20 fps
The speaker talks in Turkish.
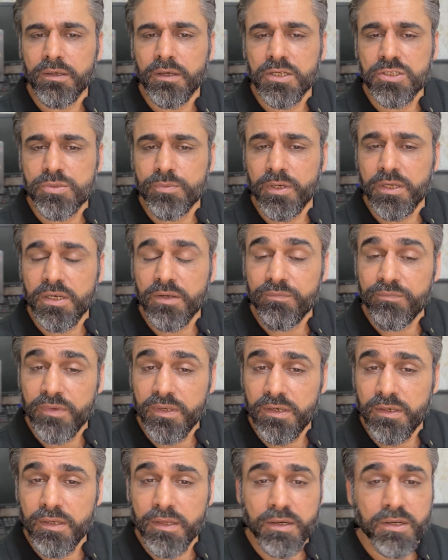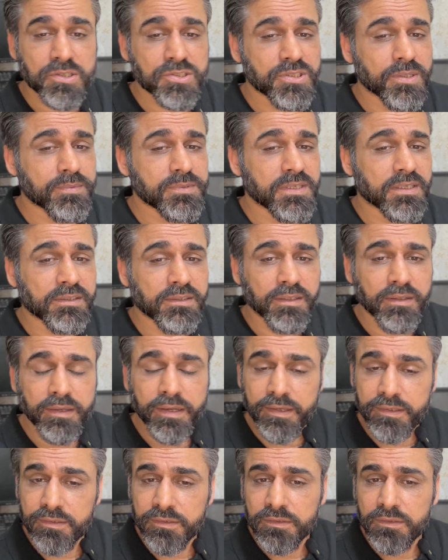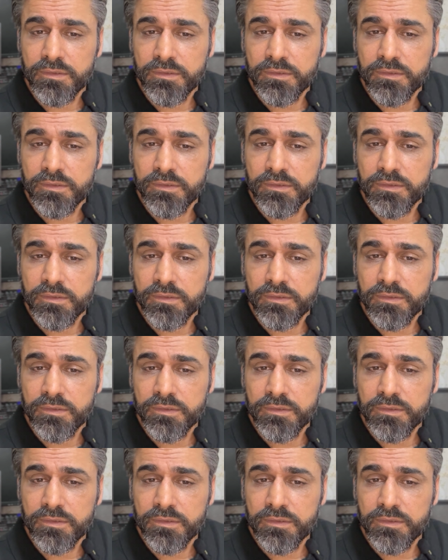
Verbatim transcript: Hacı Bayram Veliler, Akşemseddinler